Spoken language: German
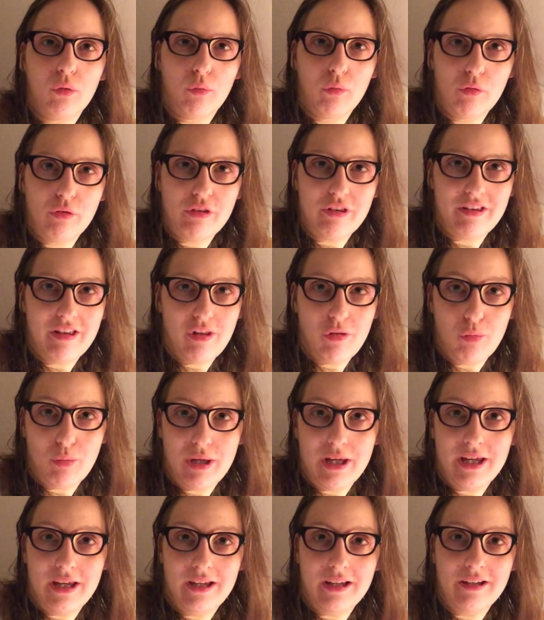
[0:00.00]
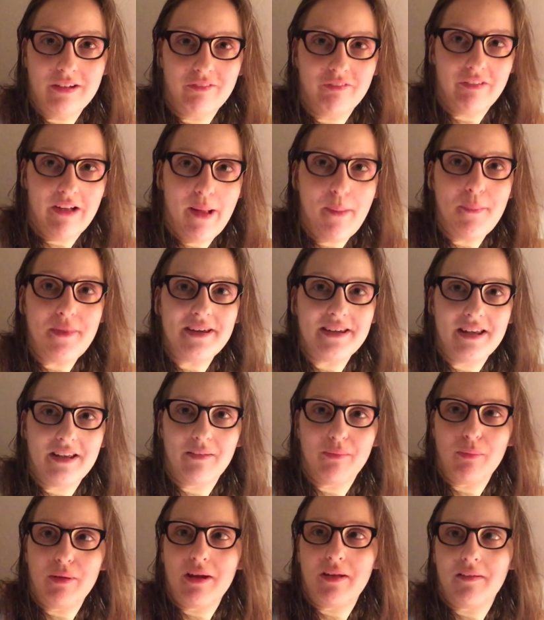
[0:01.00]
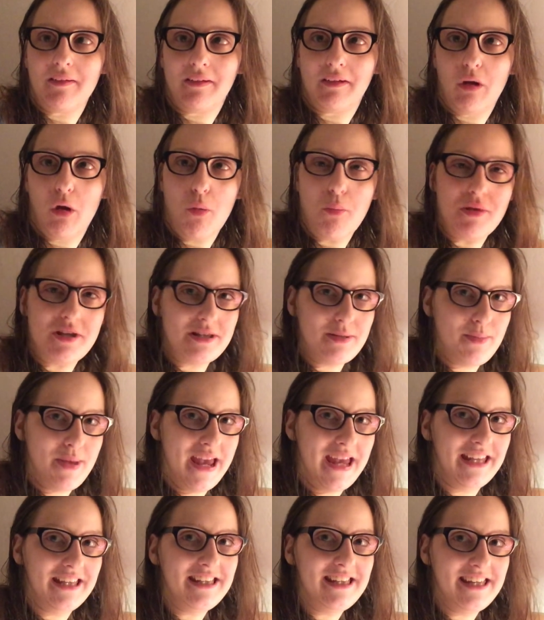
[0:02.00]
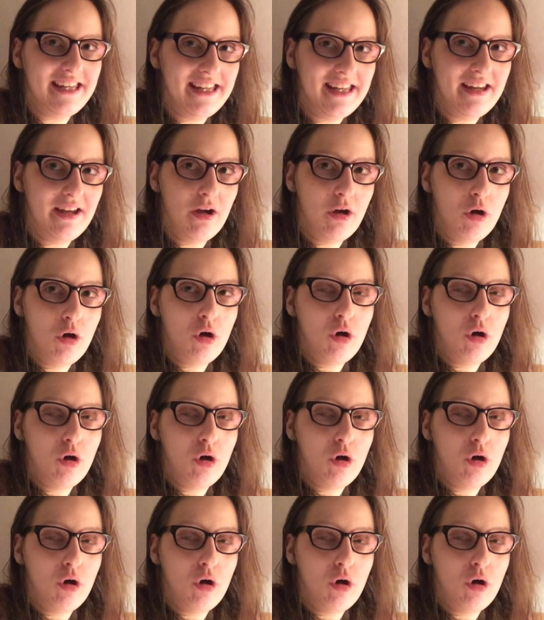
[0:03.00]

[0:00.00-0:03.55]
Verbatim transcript: Und deswegen filme ich jetzt, wie gesagt, auch mit dem Handy.